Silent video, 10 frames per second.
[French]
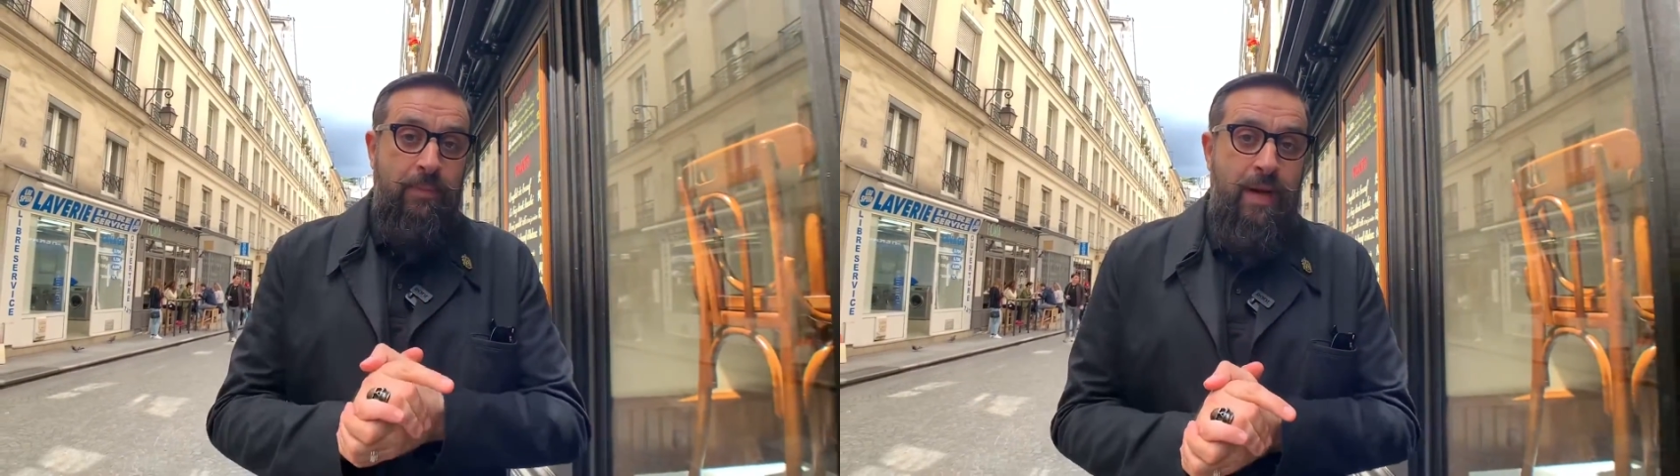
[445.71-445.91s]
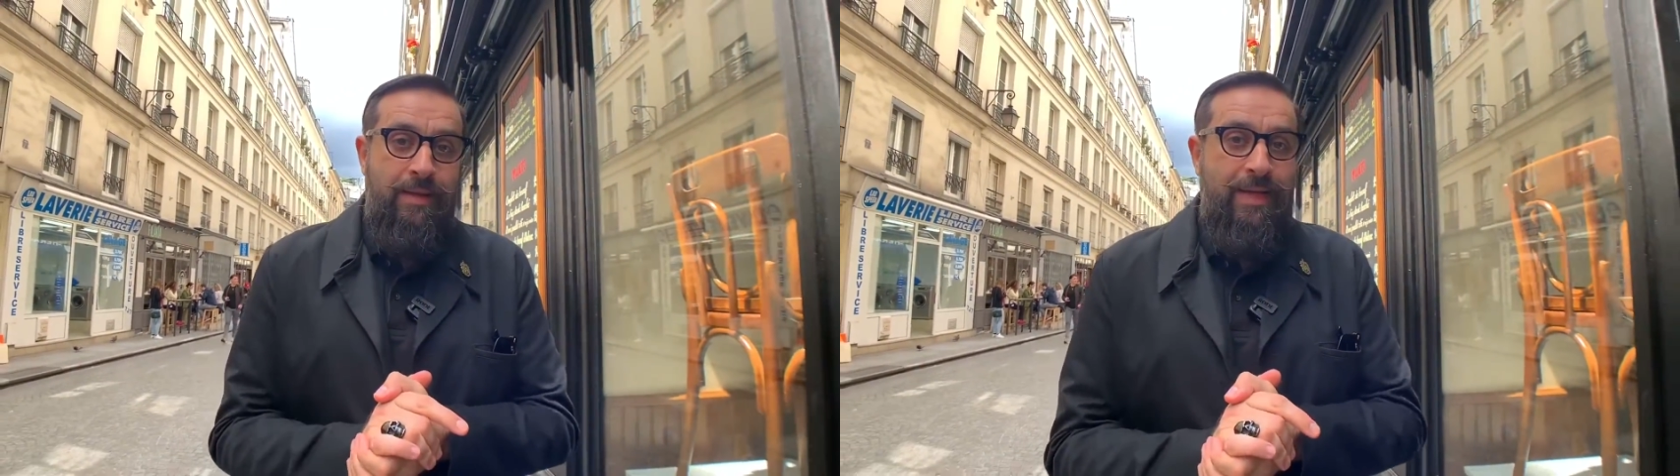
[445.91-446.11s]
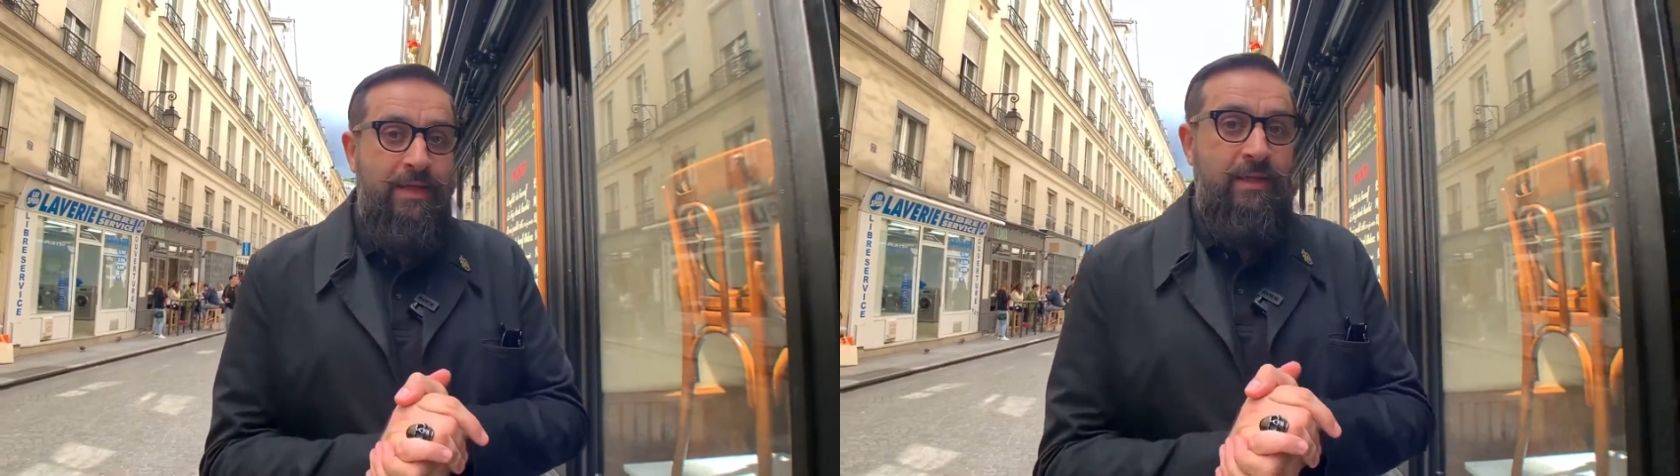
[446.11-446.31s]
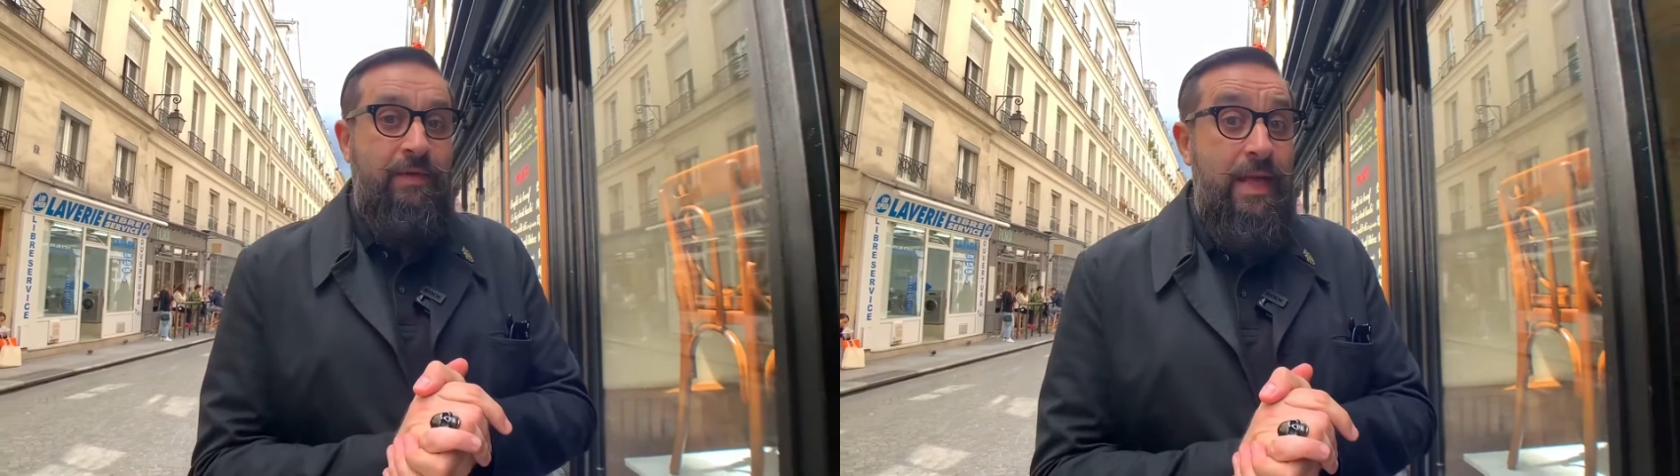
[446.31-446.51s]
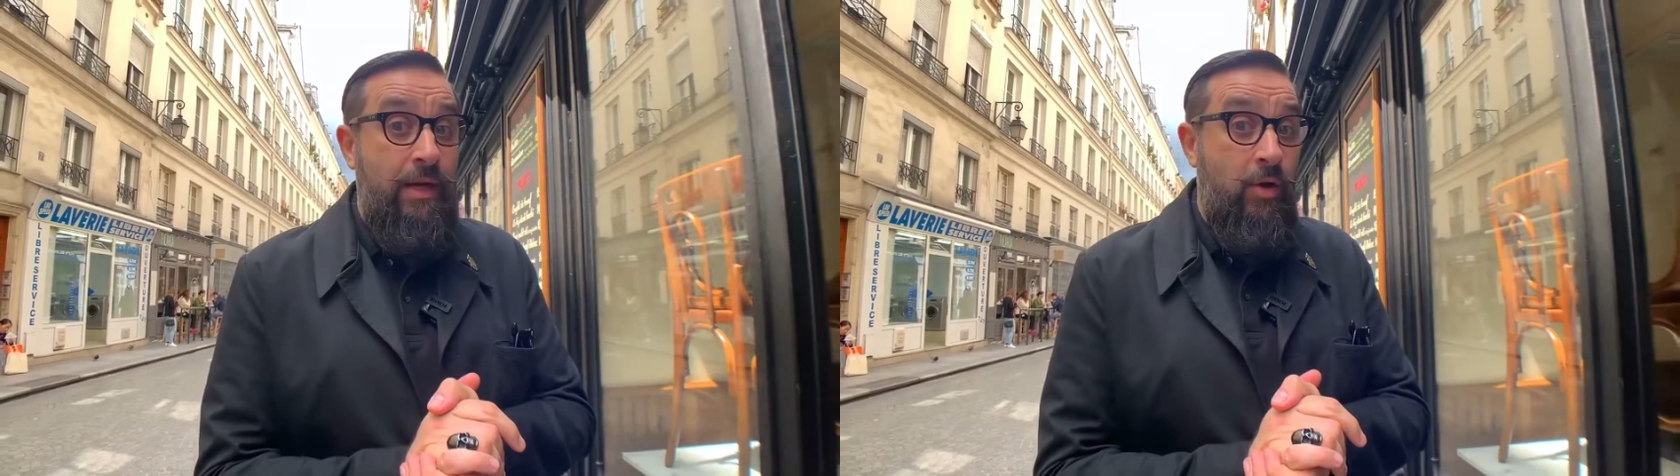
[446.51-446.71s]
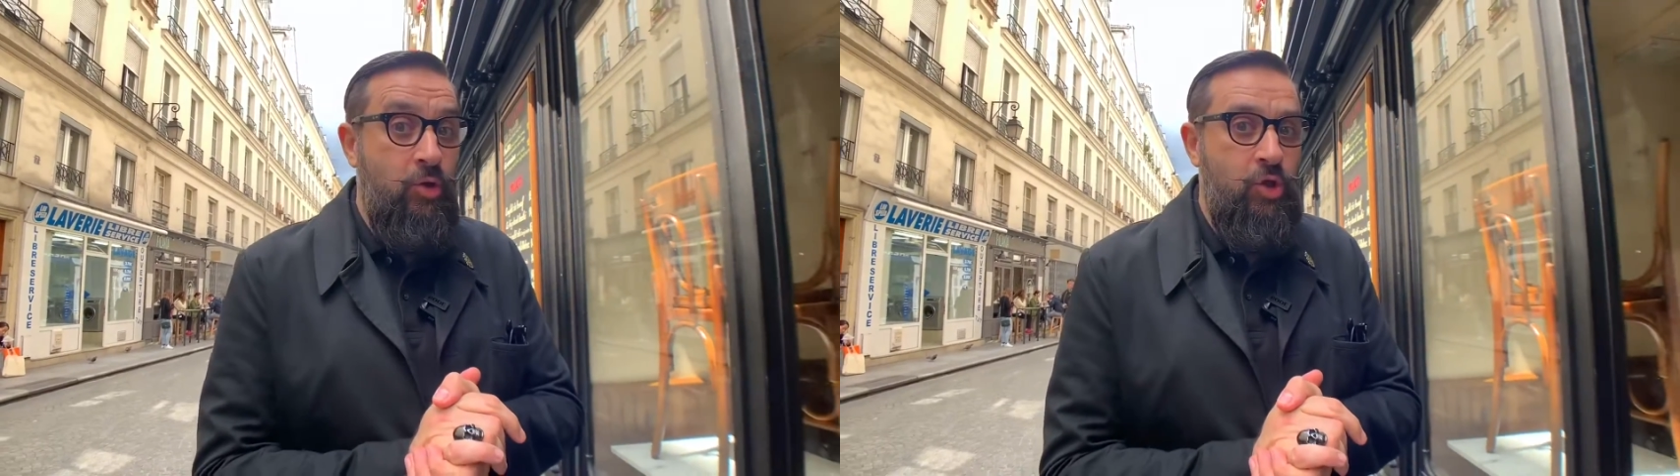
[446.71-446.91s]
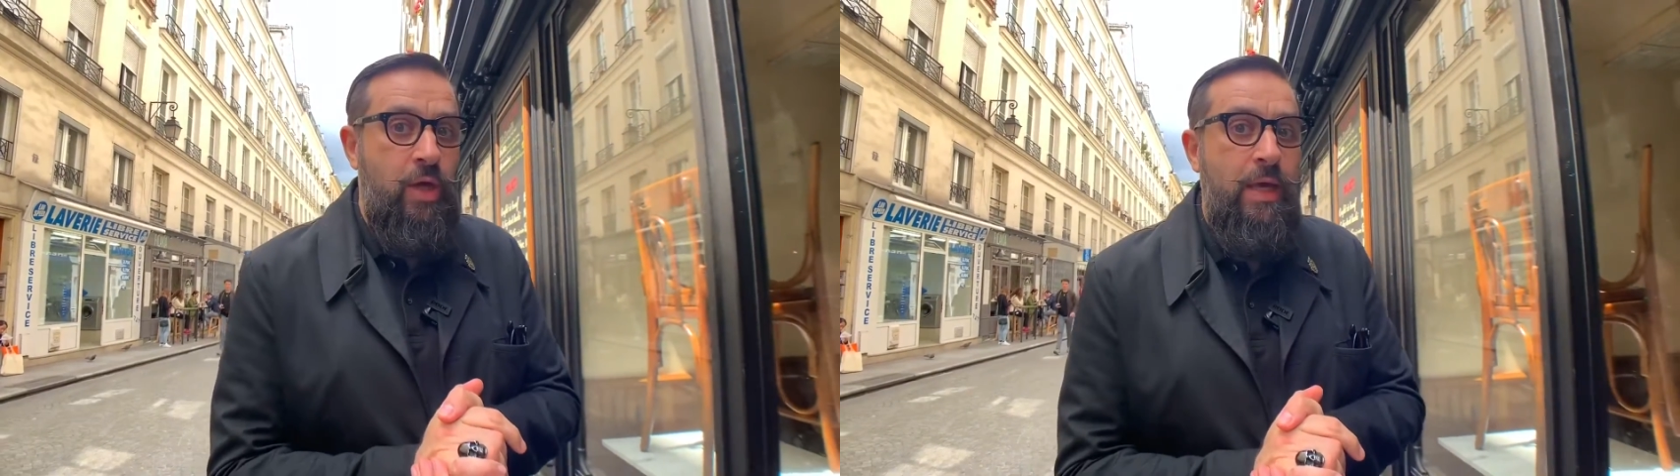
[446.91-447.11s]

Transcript: pas d'activer la cloche